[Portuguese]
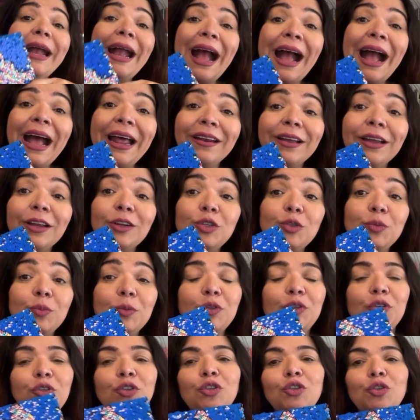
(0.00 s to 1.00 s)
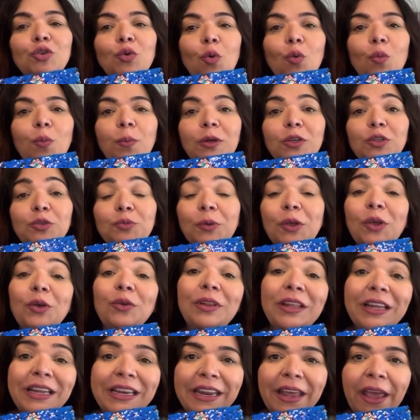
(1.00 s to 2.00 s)
Cara, quero te pedir desculpas, porque
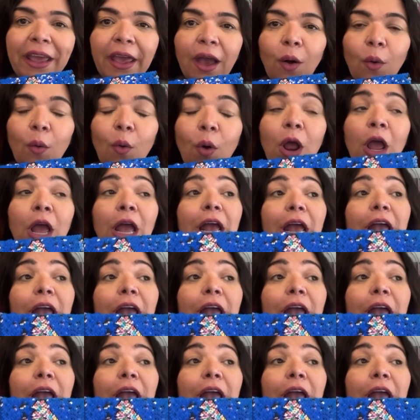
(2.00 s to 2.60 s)
o Daniel